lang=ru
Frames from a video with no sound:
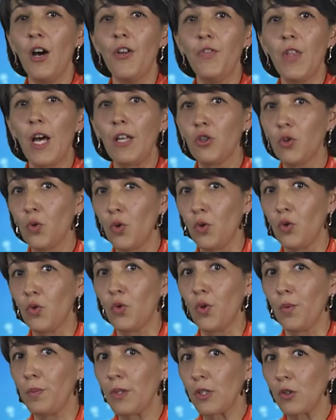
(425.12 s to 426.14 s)
На
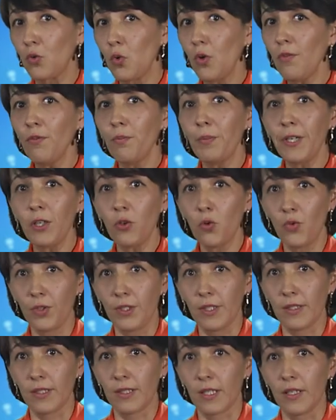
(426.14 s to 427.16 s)
долю белков
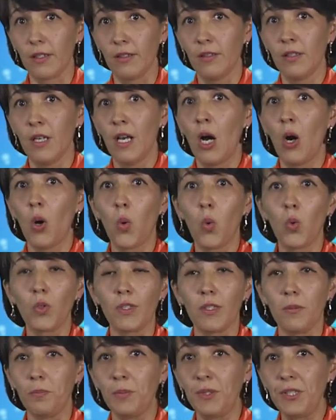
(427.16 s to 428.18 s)
приходится от
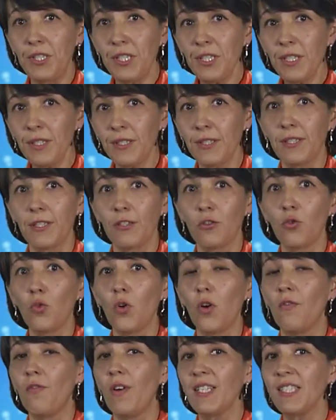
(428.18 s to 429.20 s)
50
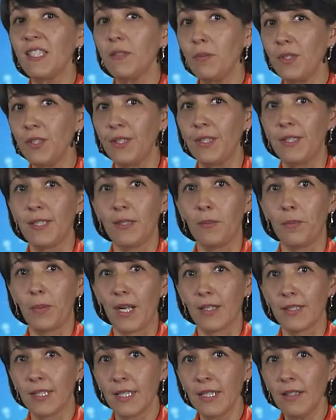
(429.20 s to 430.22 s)
до 80%
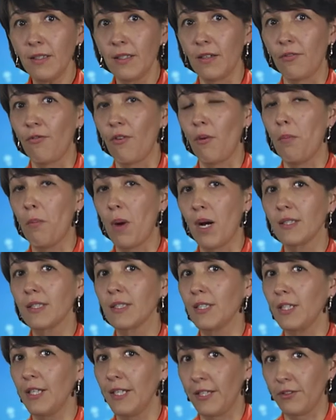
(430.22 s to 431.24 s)
процентов
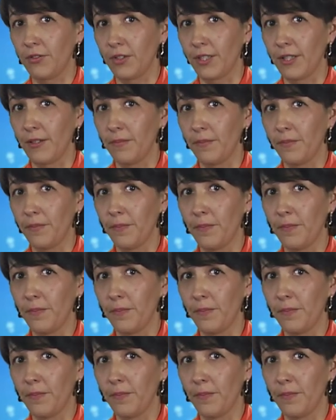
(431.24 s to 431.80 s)
массы клетки.